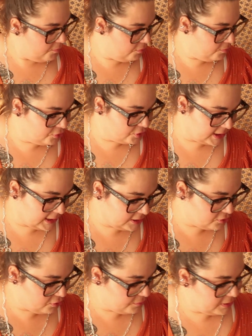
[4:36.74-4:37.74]
Pour mon
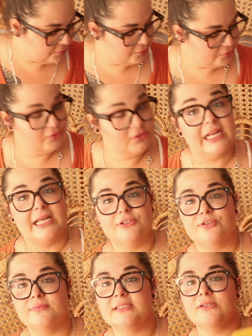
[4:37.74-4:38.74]
chéri, je lui ai cousu la
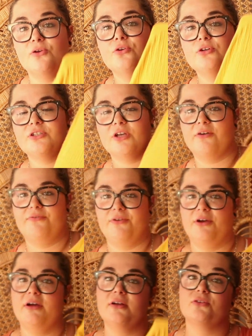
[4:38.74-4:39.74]
chemise Le
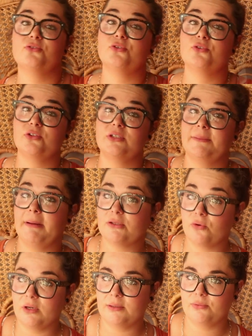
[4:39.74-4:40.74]
Surfeur de, des
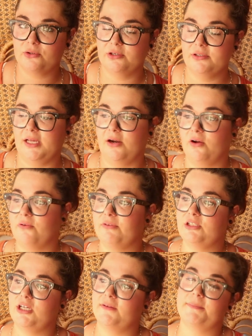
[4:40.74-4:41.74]
patrons Les Beaux Gosses. Alors en
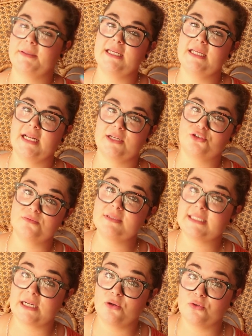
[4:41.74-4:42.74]
fait, j'avais pris la
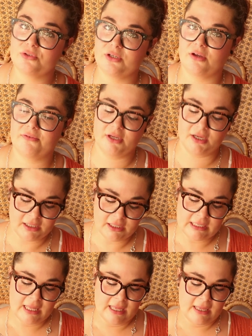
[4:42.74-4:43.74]
chemisette Le Surfeur
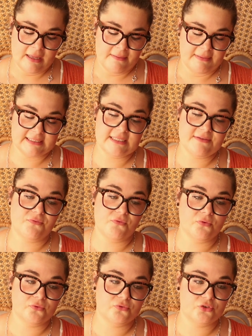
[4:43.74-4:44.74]
parce qu'ils
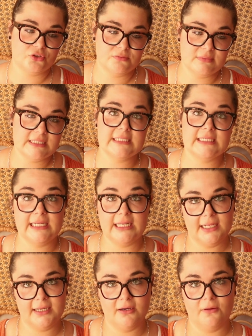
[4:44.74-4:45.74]
font une chemise
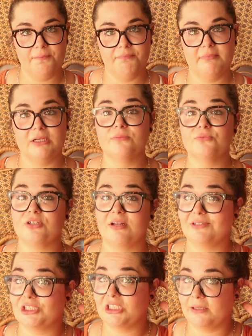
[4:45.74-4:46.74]
l'élégant, mais comme je
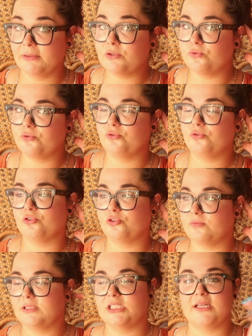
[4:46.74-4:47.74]
n'avais jamais cousu de
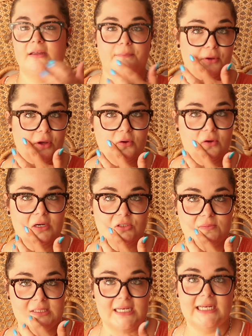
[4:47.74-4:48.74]
chemise, j'avais peur que la
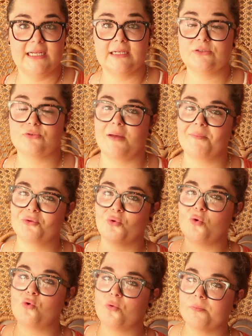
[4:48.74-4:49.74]
chemise l'élégant soit un peu
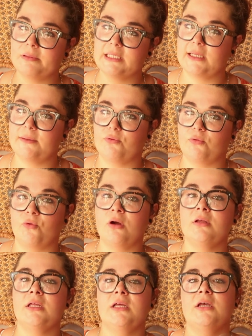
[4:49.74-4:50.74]
trop compliquée pour
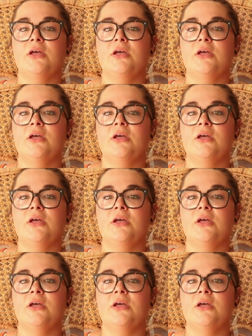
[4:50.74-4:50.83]
moi.